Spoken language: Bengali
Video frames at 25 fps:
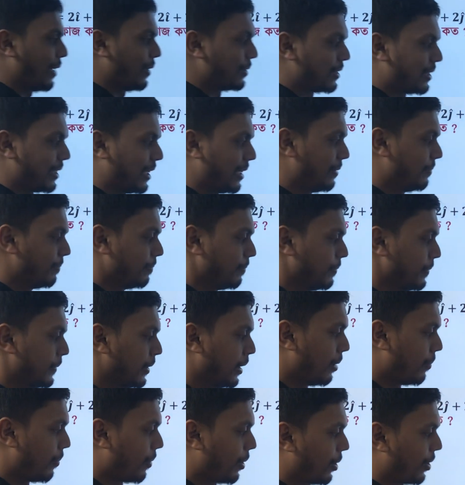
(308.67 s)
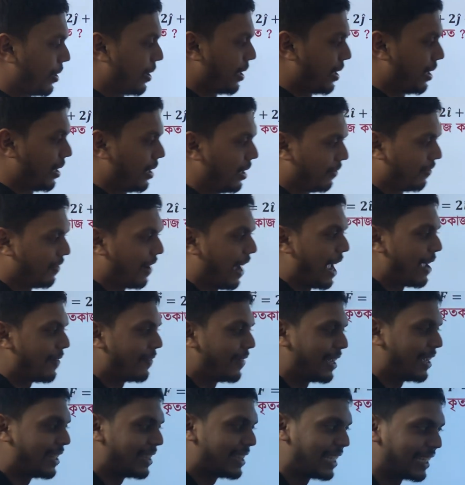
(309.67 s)
হচ্ছে মনে করো ফাইভ
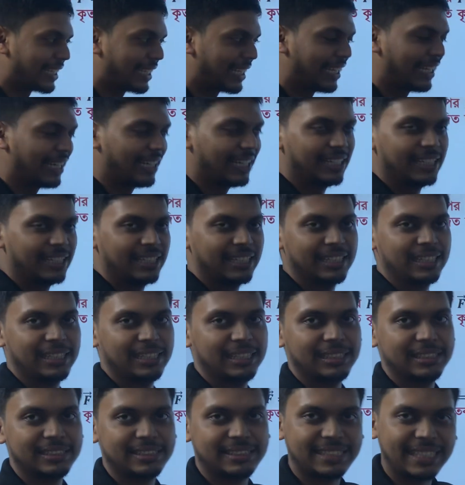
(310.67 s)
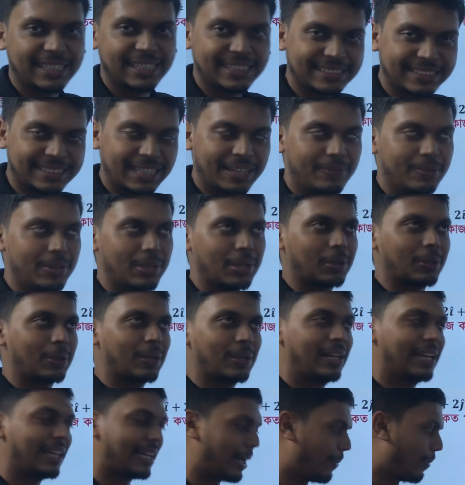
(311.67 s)
এ থেকে সিক্স এ বিয়োগ
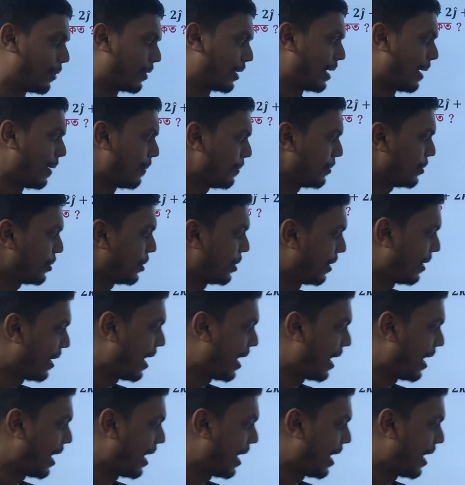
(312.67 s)
করলে কেমন আমি ধরুন